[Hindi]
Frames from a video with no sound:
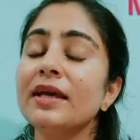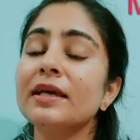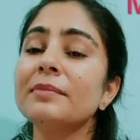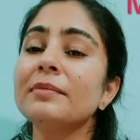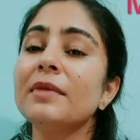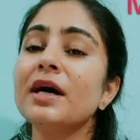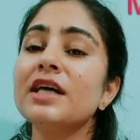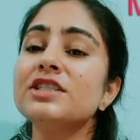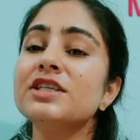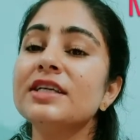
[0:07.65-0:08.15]

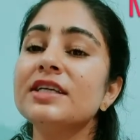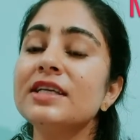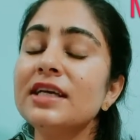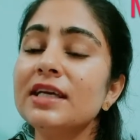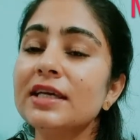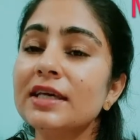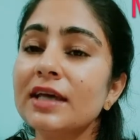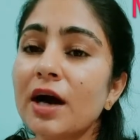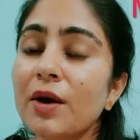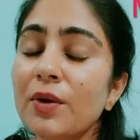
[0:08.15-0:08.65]
ये माचा
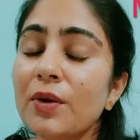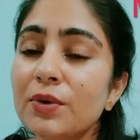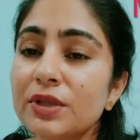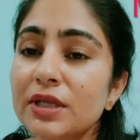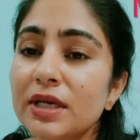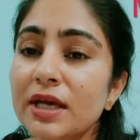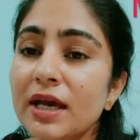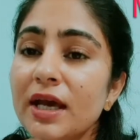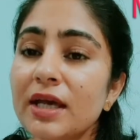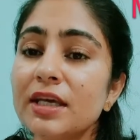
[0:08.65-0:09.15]
टी क्या
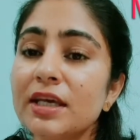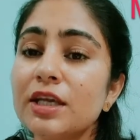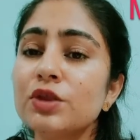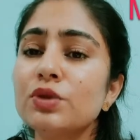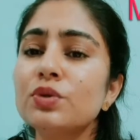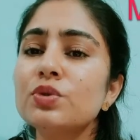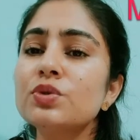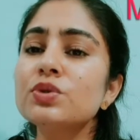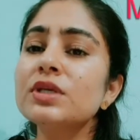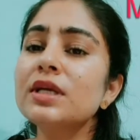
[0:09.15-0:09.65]
होती है ये
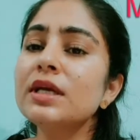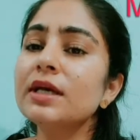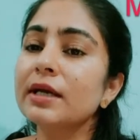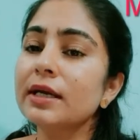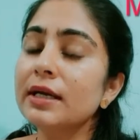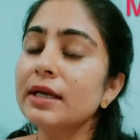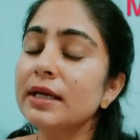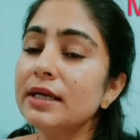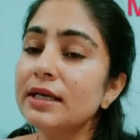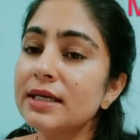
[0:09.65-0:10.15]
दूसरी
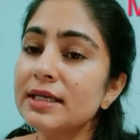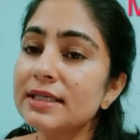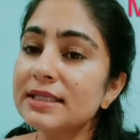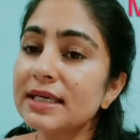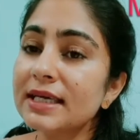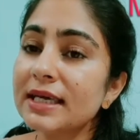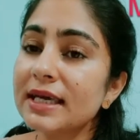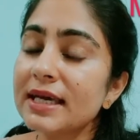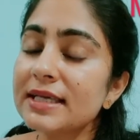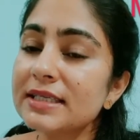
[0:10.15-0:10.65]
ग्रीन टी
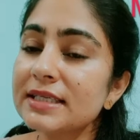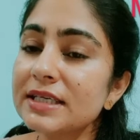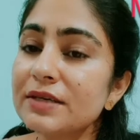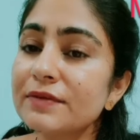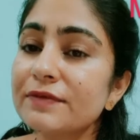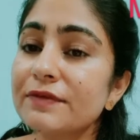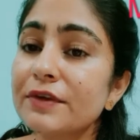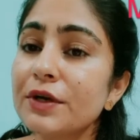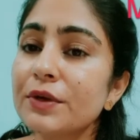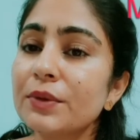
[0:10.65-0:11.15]
से कैसे
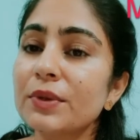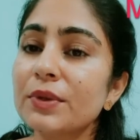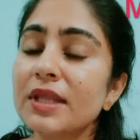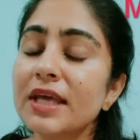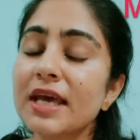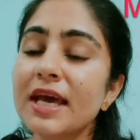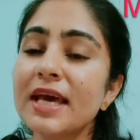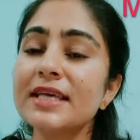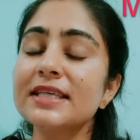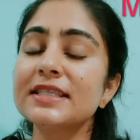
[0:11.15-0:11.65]
डिफरेंट
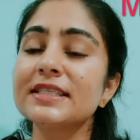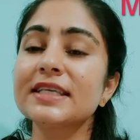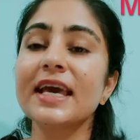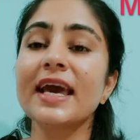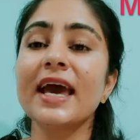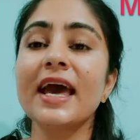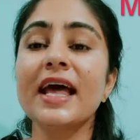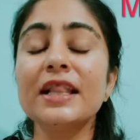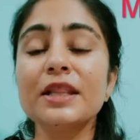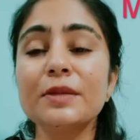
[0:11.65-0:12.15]
होती है
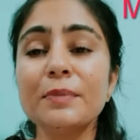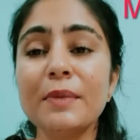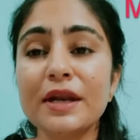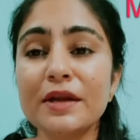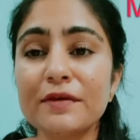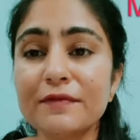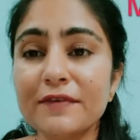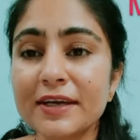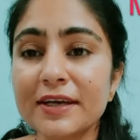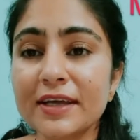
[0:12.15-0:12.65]
इसके हेल्थ
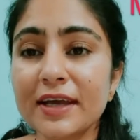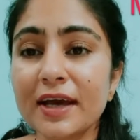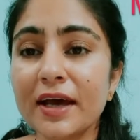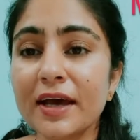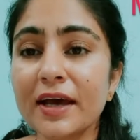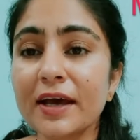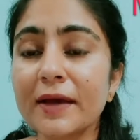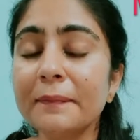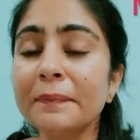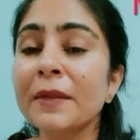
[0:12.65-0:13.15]
बेनिफिट क्या
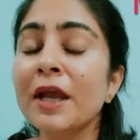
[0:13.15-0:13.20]
है